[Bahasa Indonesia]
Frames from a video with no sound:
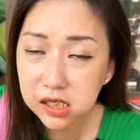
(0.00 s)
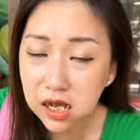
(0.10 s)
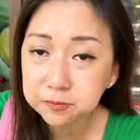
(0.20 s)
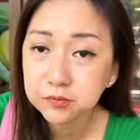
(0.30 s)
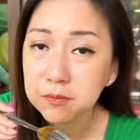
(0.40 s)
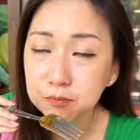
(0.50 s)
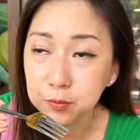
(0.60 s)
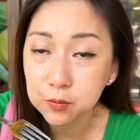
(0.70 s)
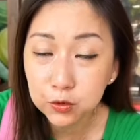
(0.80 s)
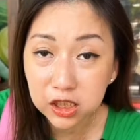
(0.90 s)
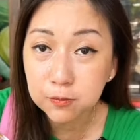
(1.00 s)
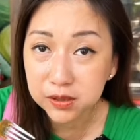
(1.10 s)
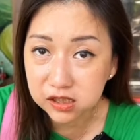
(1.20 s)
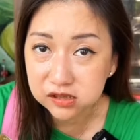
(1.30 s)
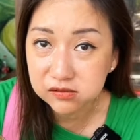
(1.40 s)
ya bumbunya itu
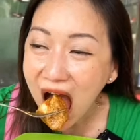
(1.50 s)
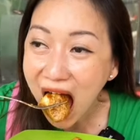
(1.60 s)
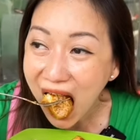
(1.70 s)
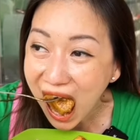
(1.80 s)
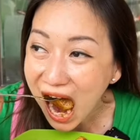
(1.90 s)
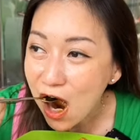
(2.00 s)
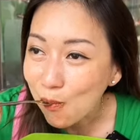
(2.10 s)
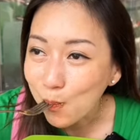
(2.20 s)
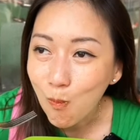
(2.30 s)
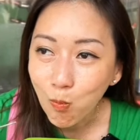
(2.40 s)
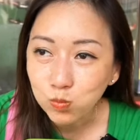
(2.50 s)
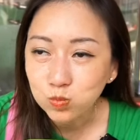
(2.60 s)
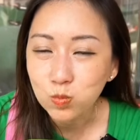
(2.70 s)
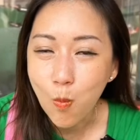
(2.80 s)
pedas jadi nggak ada yang nggak pedas